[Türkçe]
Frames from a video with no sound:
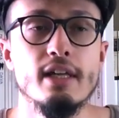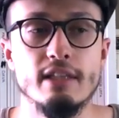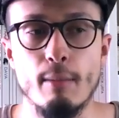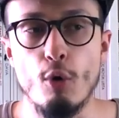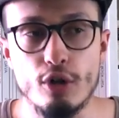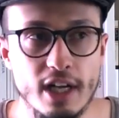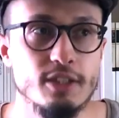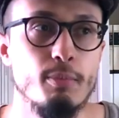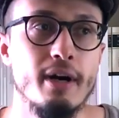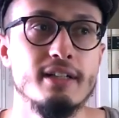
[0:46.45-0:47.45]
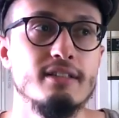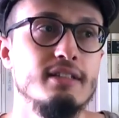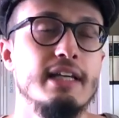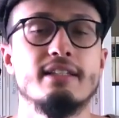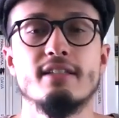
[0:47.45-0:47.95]
Demokrat
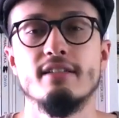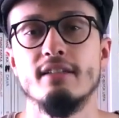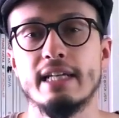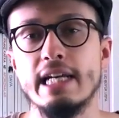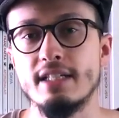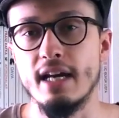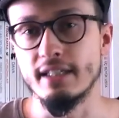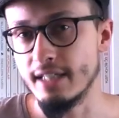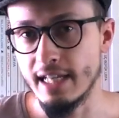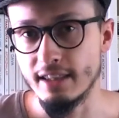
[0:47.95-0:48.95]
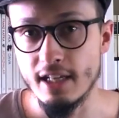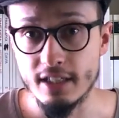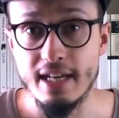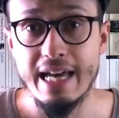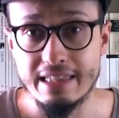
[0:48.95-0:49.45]
Parti etkisinde gelişen
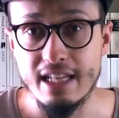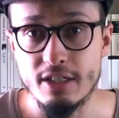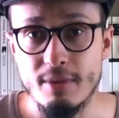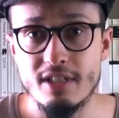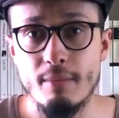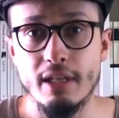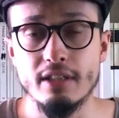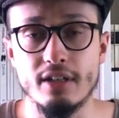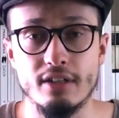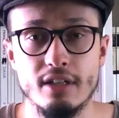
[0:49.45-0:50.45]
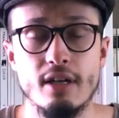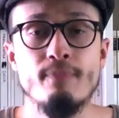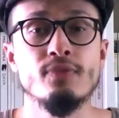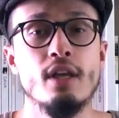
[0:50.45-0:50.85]
kentleşme zamanlarını